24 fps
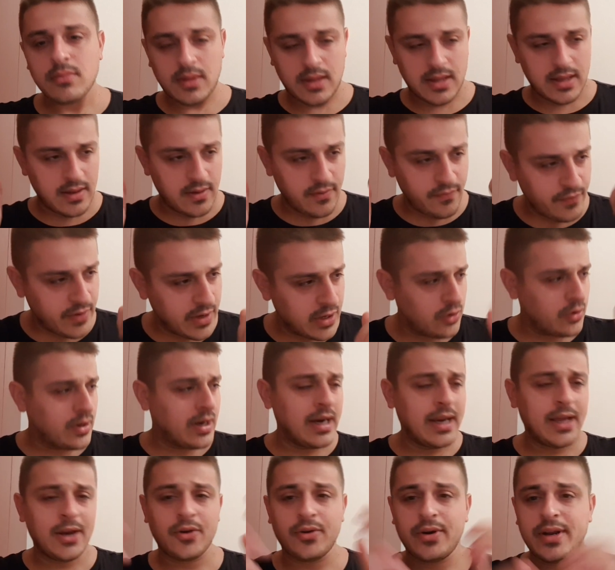è vero che
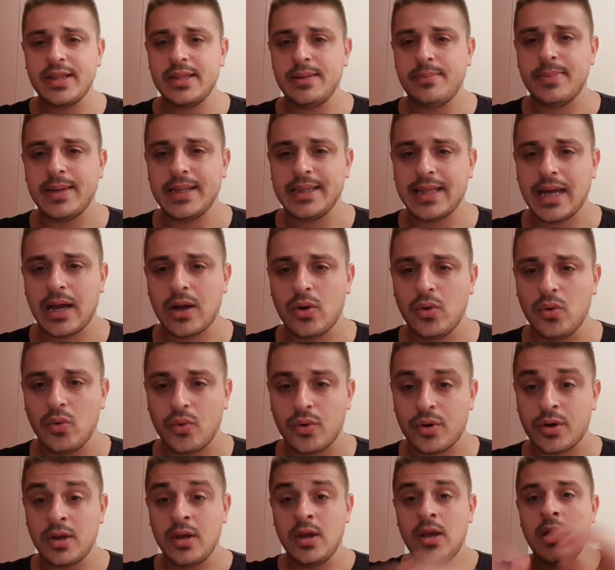l'errore di Bendacur,